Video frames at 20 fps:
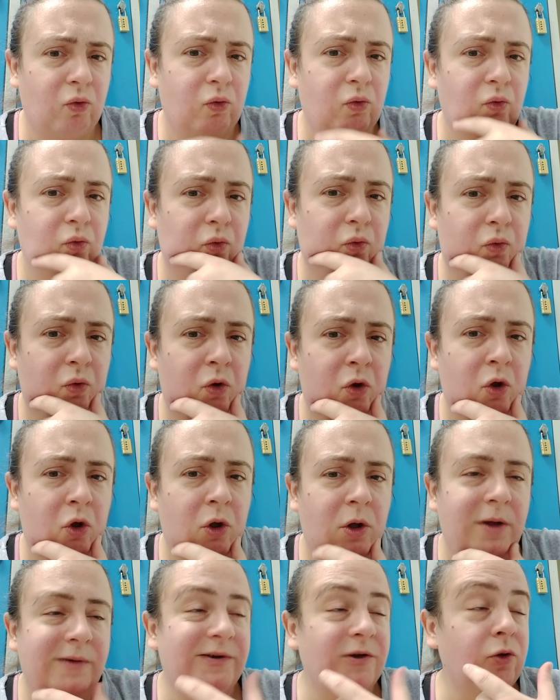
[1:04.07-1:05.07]
son nom,
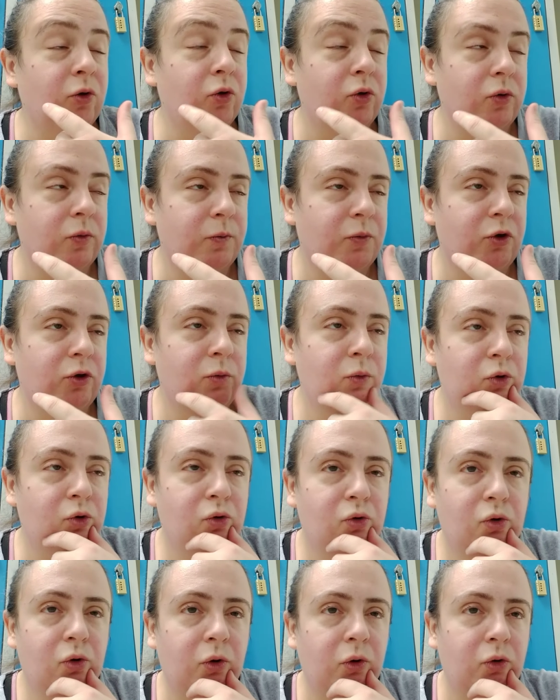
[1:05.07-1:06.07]
hein, de son
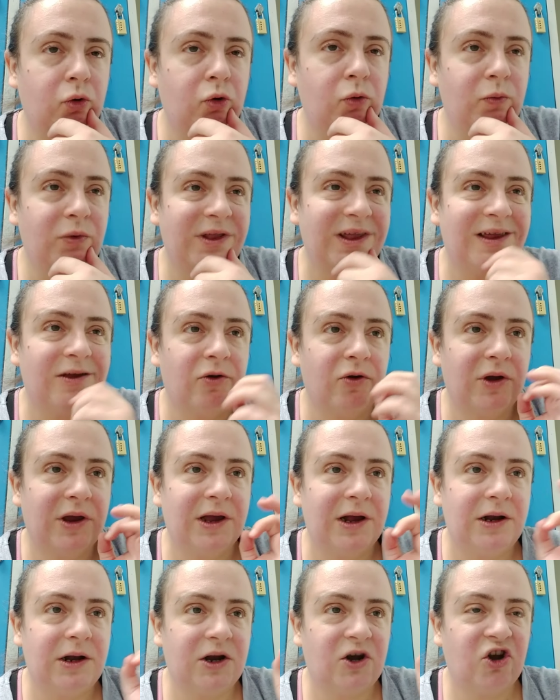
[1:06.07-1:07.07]
pseudo sur YouTube, c'est euh,
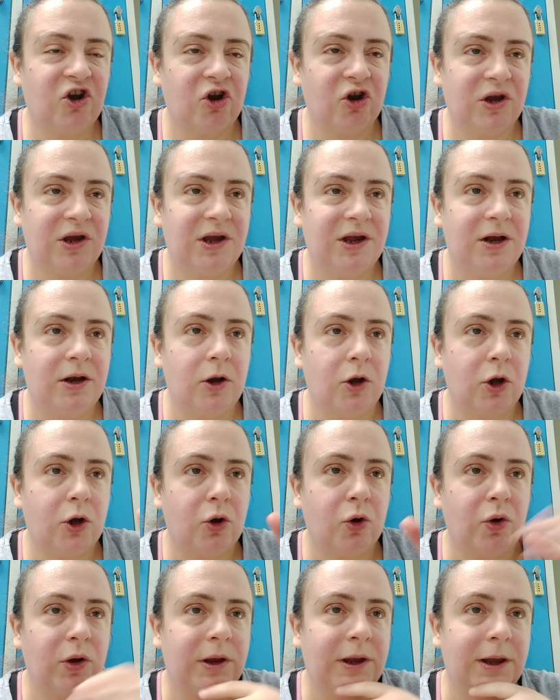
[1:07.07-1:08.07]
Kalash Kill
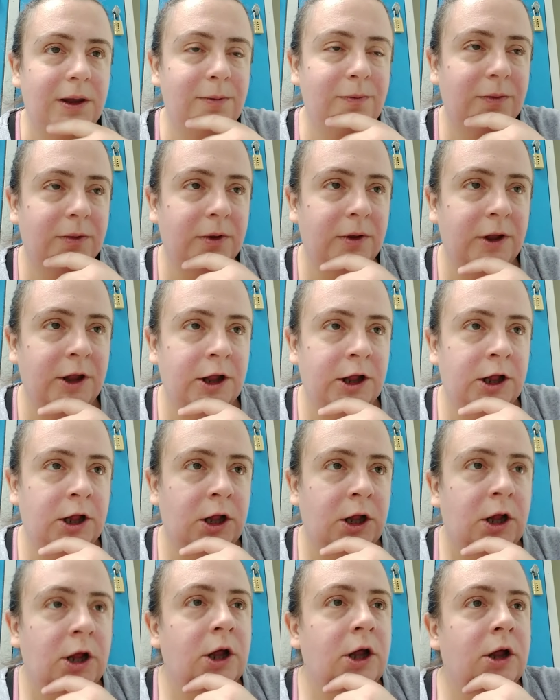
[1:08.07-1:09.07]
euh, Game.
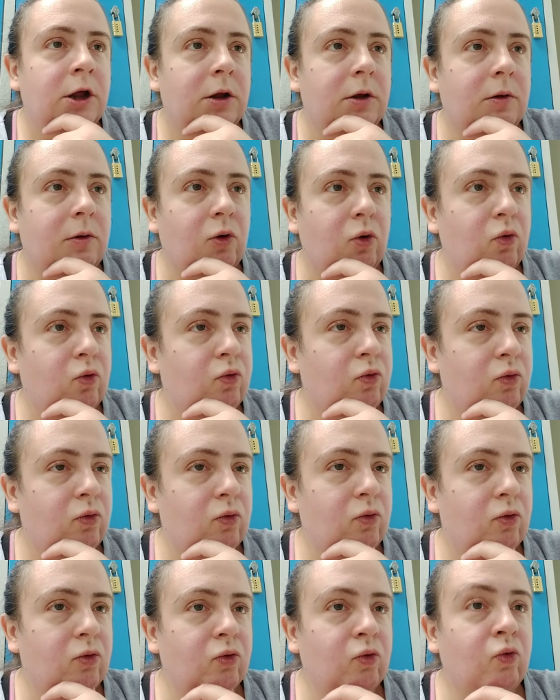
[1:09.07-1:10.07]
Euh,
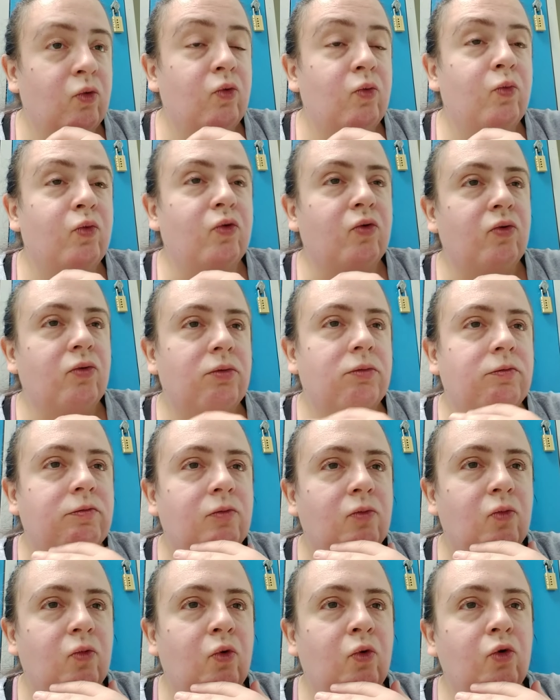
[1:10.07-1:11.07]
ou bon,
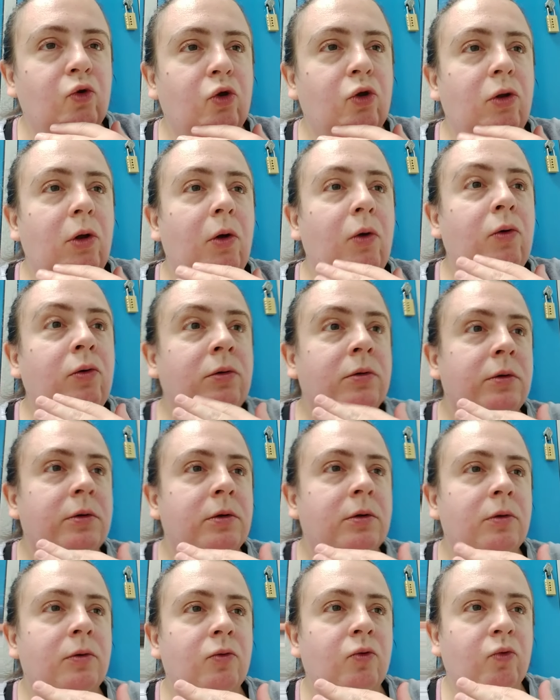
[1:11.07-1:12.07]
autant
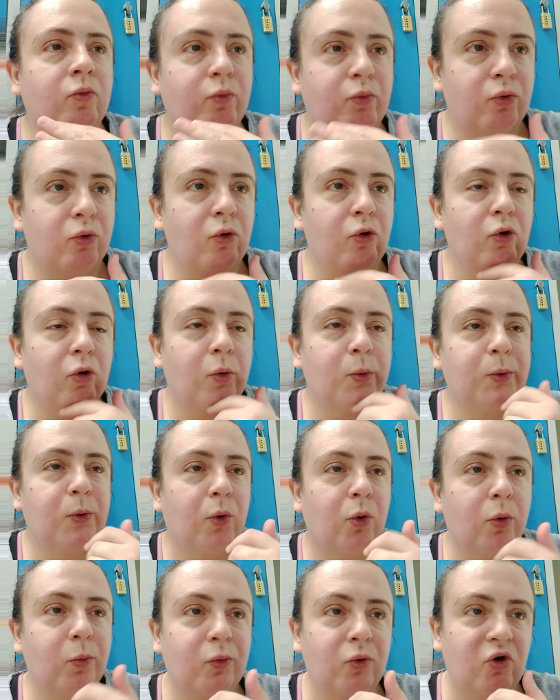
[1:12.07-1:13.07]
on peut leur
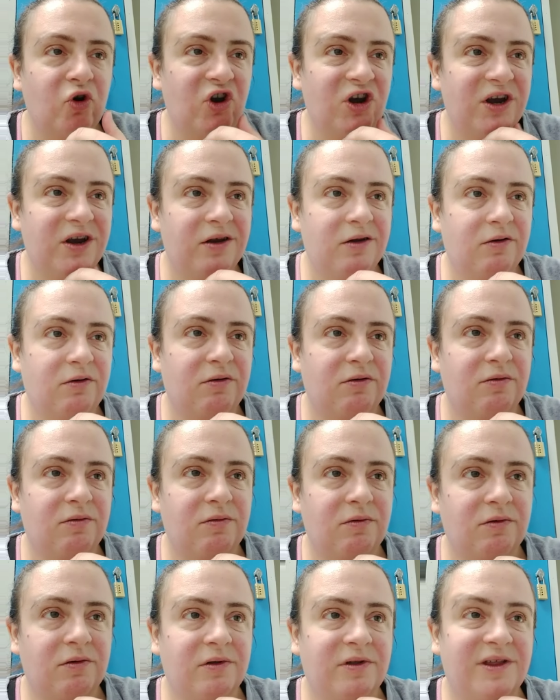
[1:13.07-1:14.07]
reprocher
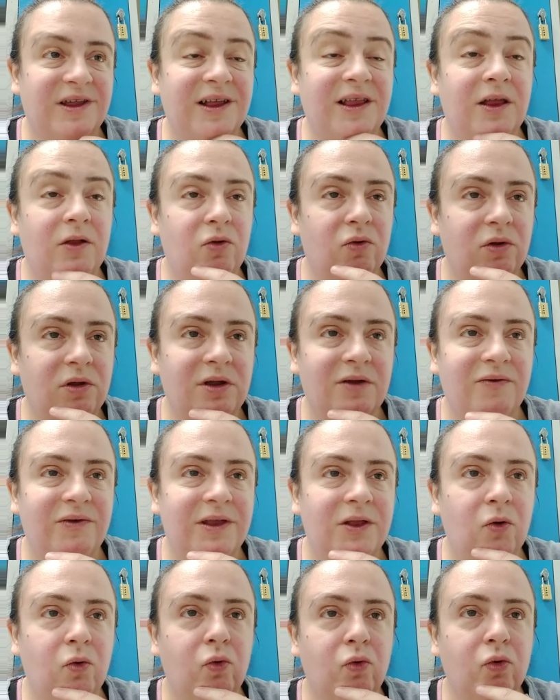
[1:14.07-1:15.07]
certaines de ses
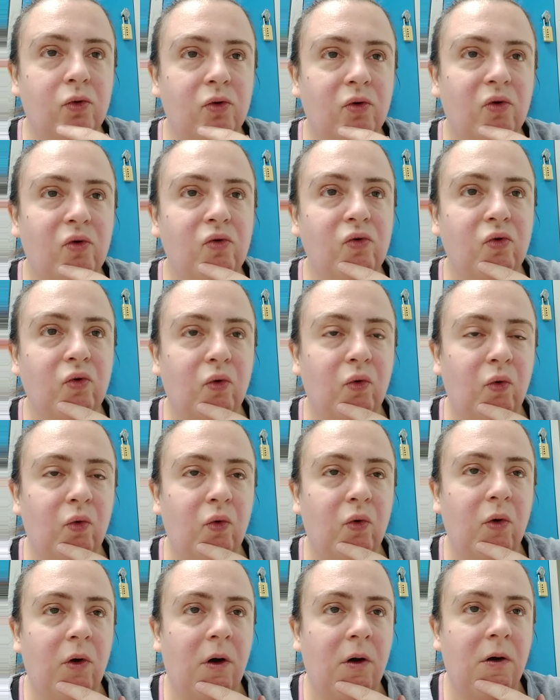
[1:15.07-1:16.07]
vidéos dans le sens
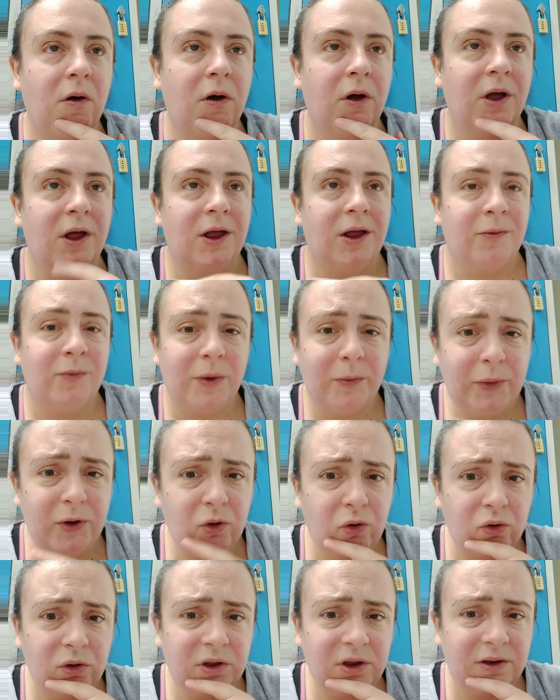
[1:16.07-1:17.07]
où même pas
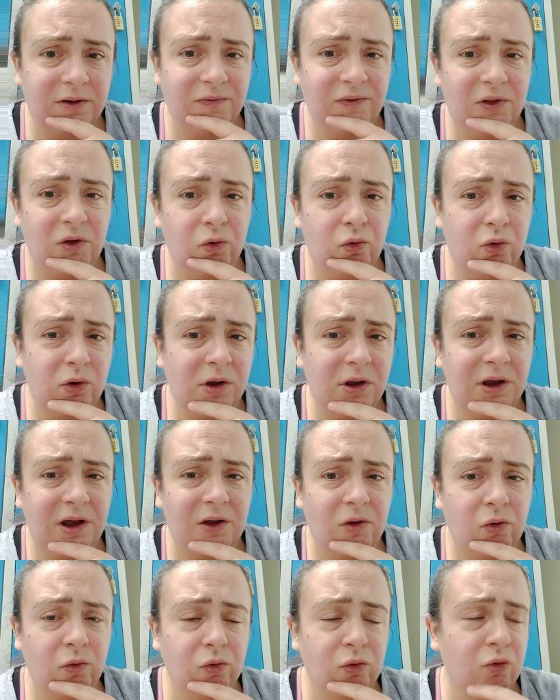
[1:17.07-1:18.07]
sur ses vidéos et
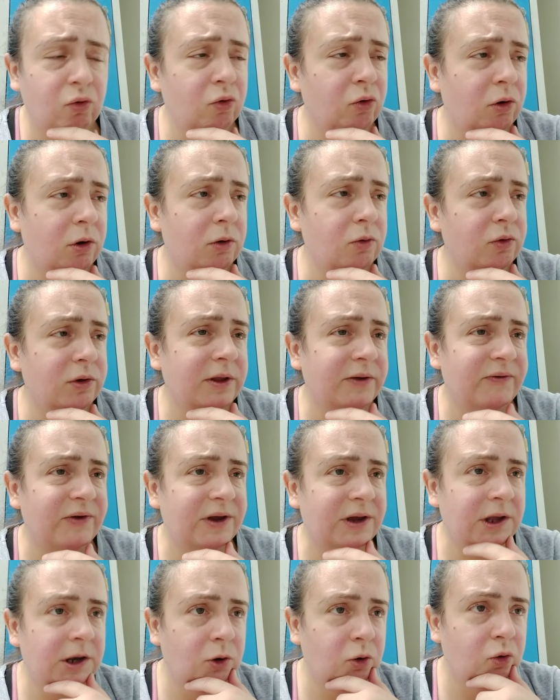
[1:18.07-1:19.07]
réactions il en a
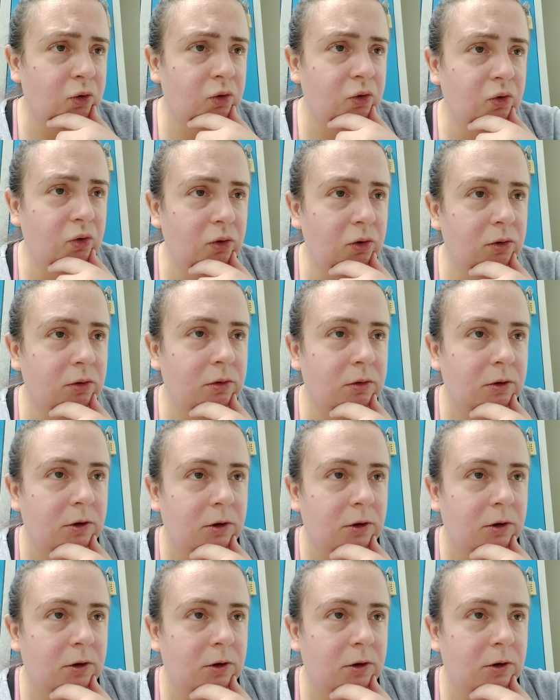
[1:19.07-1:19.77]
fait quelques-unes